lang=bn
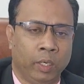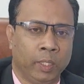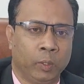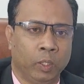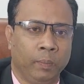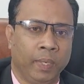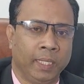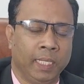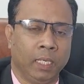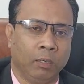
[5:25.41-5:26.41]
অনেকগুলো
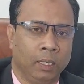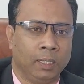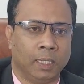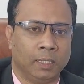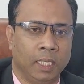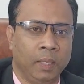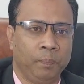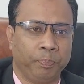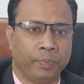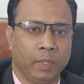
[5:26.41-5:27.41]
মেডিকেল কলেজ আছে
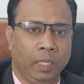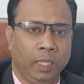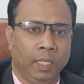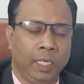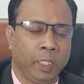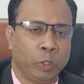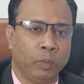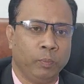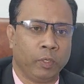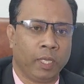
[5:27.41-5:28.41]
এ
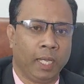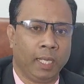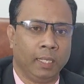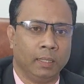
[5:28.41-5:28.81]
সম্পর্কে